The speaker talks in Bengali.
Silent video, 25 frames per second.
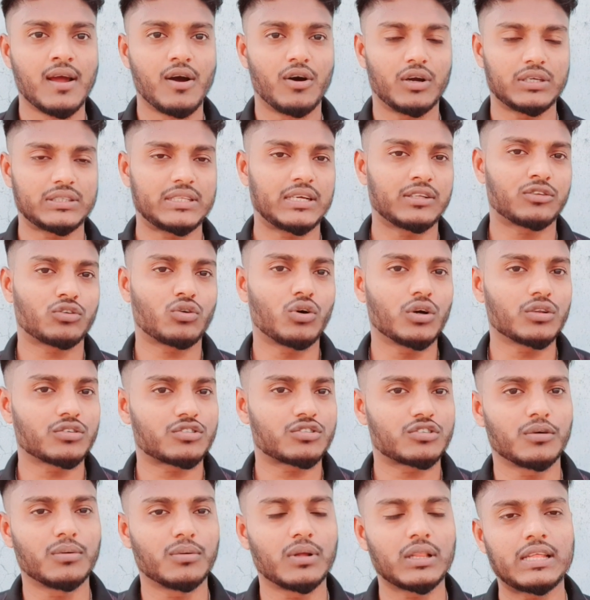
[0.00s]
অর্থাৎ
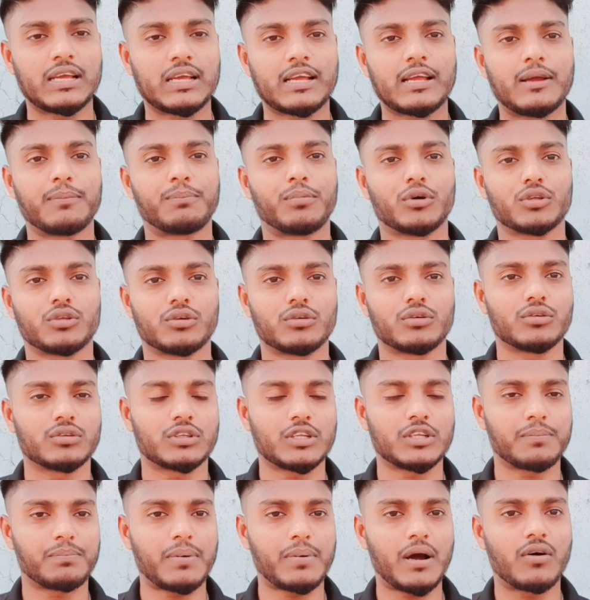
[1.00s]
কনস্টেবল থেকে
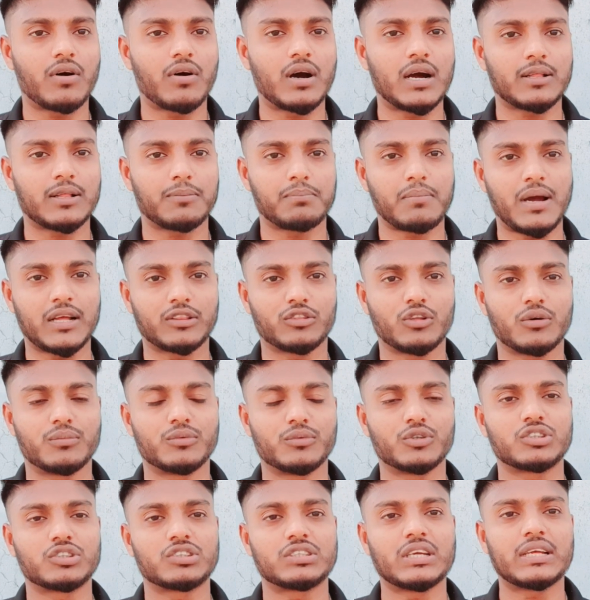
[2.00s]
পদোন্নতি পাওয়ার মাধ্যম
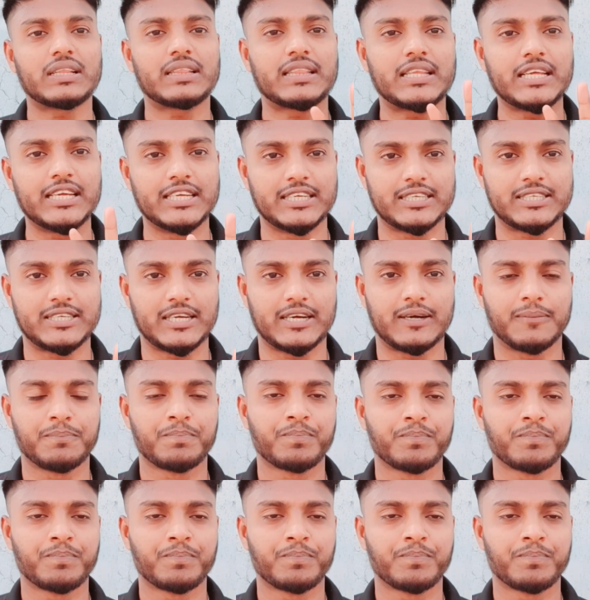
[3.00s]
হচ্ছে তিনটা